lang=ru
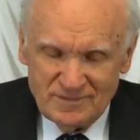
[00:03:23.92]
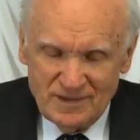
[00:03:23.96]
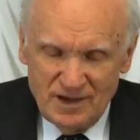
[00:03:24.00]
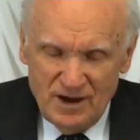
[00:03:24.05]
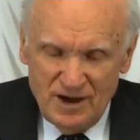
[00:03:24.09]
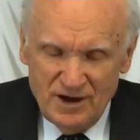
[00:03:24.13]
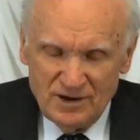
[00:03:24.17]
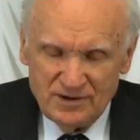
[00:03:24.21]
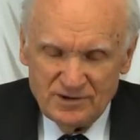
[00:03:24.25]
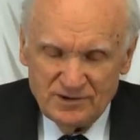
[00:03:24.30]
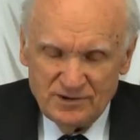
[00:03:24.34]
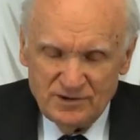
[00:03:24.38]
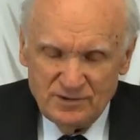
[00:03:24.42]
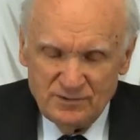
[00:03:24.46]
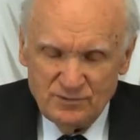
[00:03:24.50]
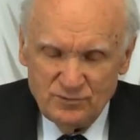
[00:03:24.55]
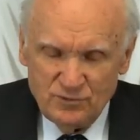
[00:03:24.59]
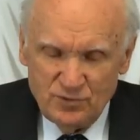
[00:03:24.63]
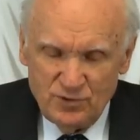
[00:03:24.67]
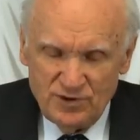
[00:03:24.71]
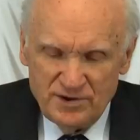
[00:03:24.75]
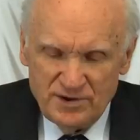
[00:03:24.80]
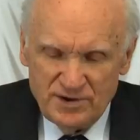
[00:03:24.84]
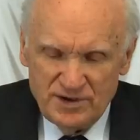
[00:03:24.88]
а к
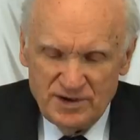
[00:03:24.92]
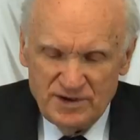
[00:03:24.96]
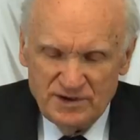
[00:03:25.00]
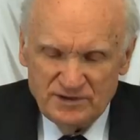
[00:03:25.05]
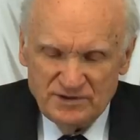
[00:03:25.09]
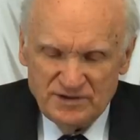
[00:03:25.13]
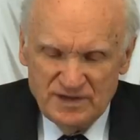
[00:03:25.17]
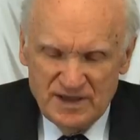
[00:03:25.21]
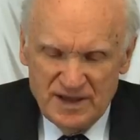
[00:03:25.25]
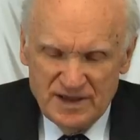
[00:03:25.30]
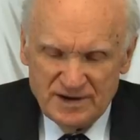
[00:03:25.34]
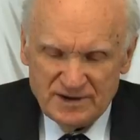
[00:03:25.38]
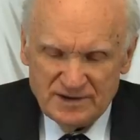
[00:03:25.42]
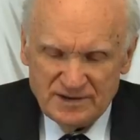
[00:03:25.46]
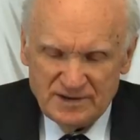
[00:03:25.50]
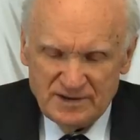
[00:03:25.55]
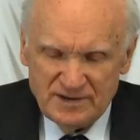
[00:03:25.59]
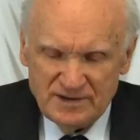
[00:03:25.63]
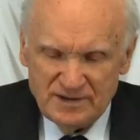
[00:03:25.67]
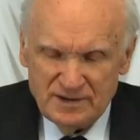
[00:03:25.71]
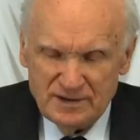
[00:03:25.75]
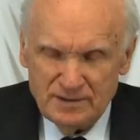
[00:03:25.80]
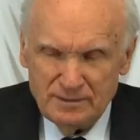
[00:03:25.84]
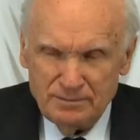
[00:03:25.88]
его
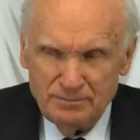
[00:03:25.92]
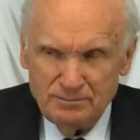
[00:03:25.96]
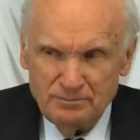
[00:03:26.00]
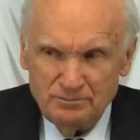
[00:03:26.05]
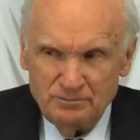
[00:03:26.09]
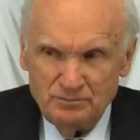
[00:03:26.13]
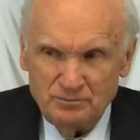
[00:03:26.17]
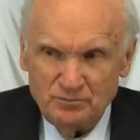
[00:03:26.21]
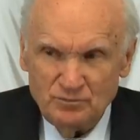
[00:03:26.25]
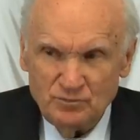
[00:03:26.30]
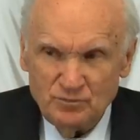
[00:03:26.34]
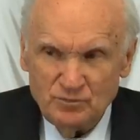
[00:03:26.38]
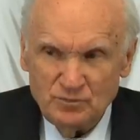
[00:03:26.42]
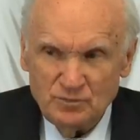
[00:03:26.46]
энергиям –